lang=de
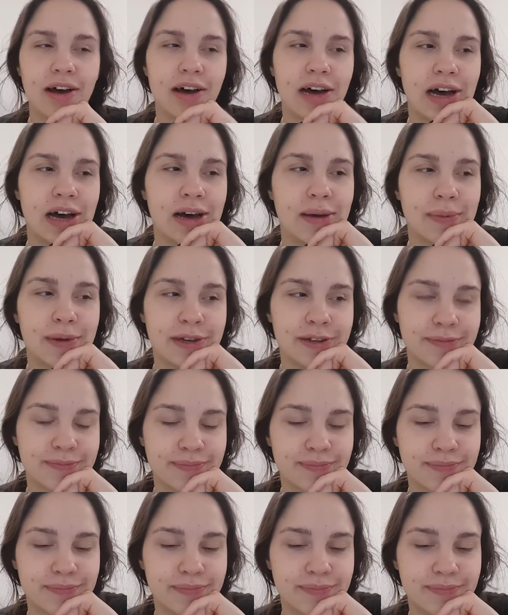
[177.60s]
Aber
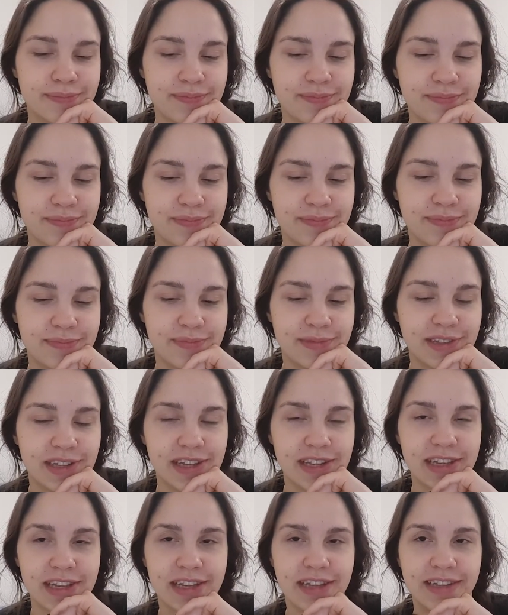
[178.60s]

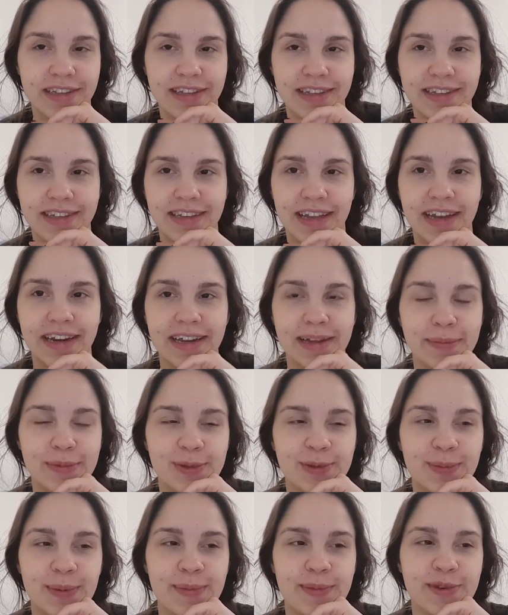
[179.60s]
dann gibt
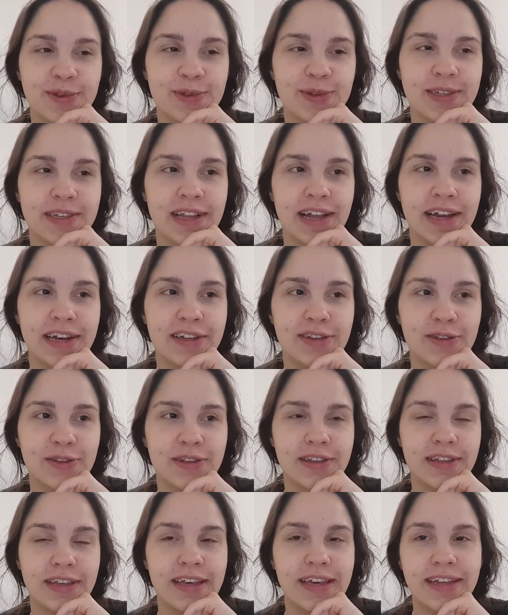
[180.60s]
es bei mir so das kleine
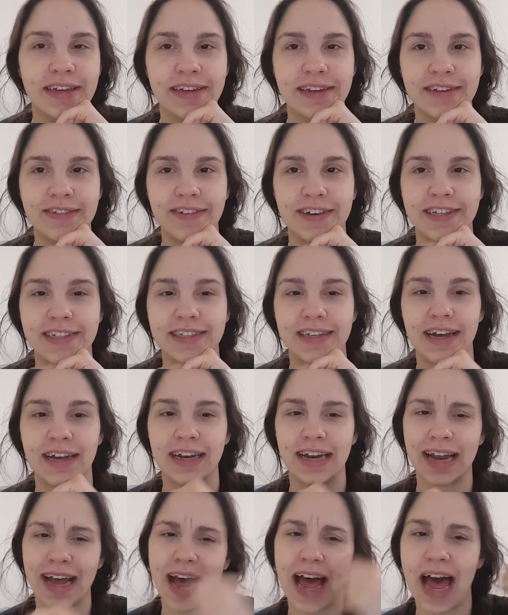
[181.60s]
Kind, was
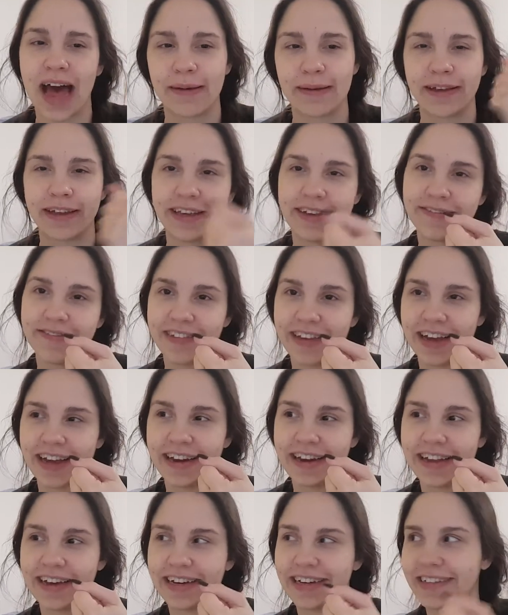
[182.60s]
sagt, aber ah, ich will
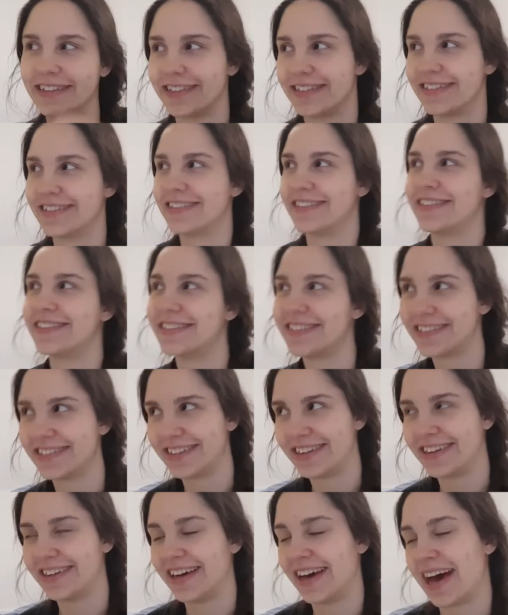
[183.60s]
ein Jahr.
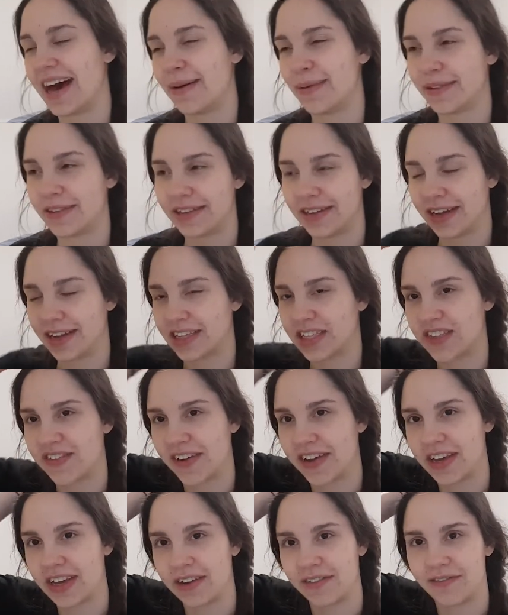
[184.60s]
Aber nach
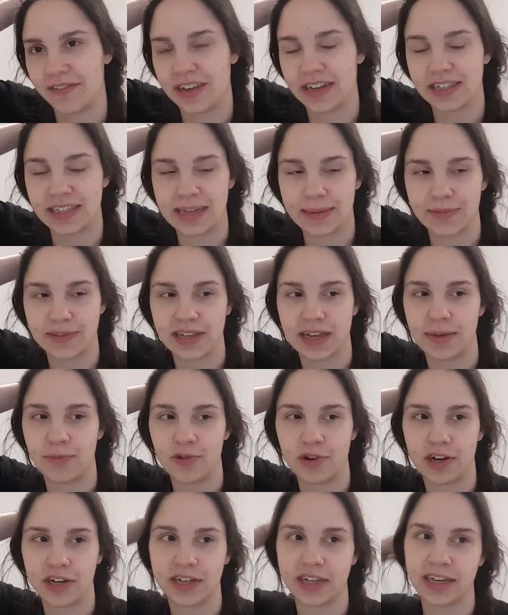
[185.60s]
zwei Jahren wären selbst drei
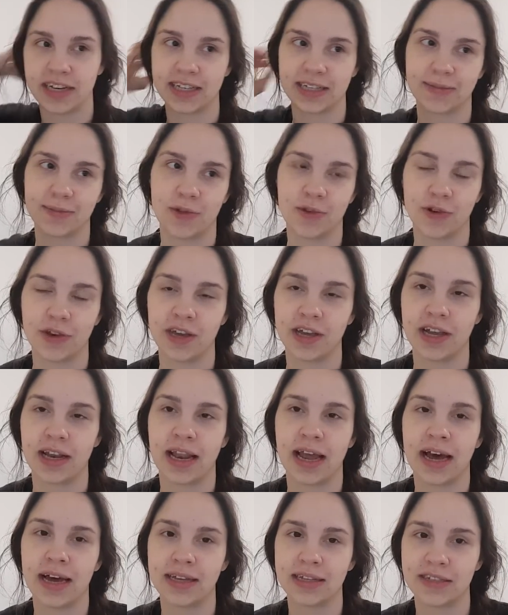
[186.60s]
Monate erstmal okay.
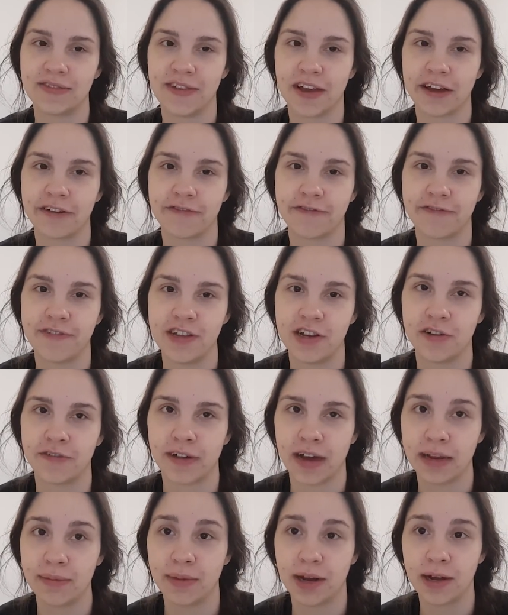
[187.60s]
Klar, es wäre viel auf
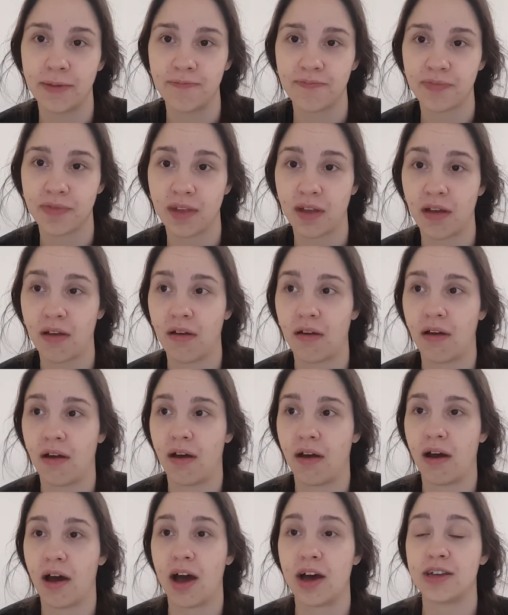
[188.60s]
einmal.
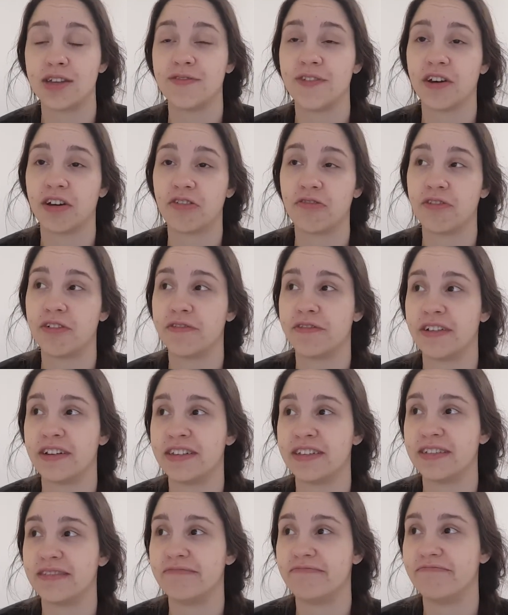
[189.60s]
Es wäre auf jeden
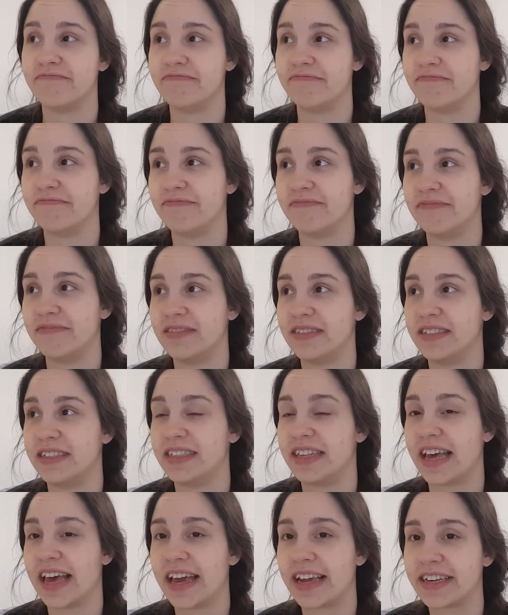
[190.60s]
Fall
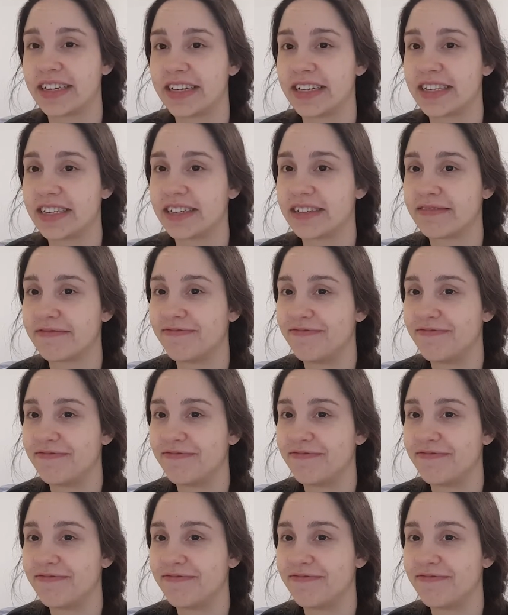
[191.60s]
sehr hektisch.